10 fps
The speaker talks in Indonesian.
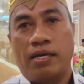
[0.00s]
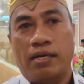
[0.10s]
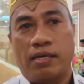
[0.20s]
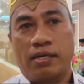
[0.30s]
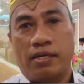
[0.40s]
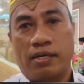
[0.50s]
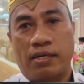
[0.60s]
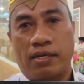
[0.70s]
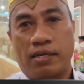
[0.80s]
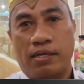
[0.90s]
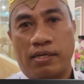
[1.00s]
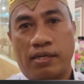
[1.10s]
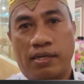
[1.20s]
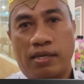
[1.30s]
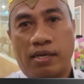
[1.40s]
uh,
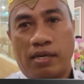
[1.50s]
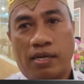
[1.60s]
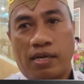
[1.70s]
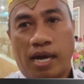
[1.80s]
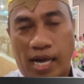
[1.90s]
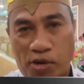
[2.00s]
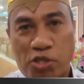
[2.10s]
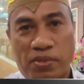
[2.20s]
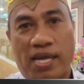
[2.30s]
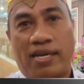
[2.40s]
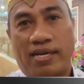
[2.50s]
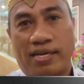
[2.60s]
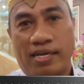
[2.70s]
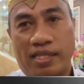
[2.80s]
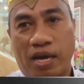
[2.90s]
harus menang
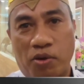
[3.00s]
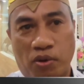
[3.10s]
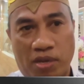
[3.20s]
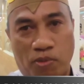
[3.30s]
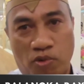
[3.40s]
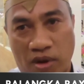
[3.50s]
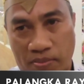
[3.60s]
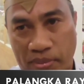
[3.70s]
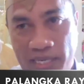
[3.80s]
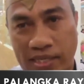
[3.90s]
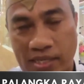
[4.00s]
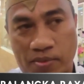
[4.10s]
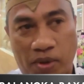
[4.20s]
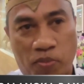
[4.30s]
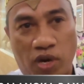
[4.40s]
di tahun 2024 di
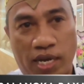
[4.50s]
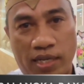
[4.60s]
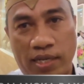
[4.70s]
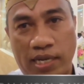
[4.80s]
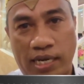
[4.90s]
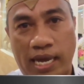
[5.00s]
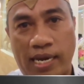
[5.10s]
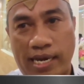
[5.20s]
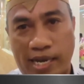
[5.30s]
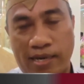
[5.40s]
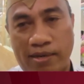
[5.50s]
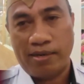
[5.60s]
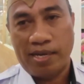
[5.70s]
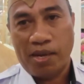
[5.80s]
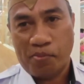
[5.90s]
Februari dan akan
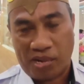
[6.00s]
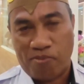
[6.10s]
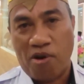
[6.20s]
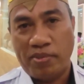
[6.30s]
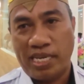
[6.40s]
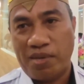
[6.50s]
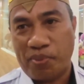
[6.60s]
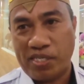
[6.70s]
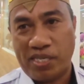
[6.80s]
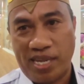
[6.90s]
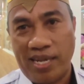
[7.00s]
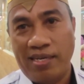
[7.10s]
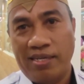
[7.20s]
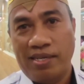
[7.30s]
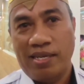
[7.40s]
Prabowo menjadi presiden
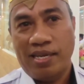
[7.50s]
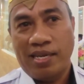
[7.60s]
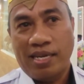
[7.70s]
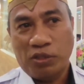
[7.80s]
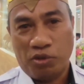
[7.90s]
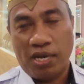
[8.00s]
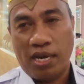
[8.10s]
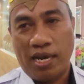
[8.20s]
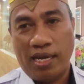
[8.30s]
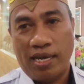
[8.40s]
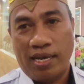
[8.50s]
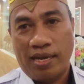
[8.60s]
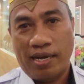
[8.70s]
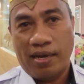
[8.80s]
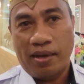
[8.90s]
juga
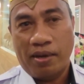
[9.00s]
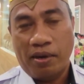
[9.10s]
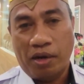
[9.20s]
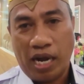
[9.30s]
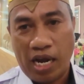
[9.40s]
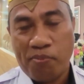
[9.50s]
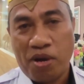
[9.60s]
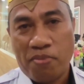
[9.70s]
kalau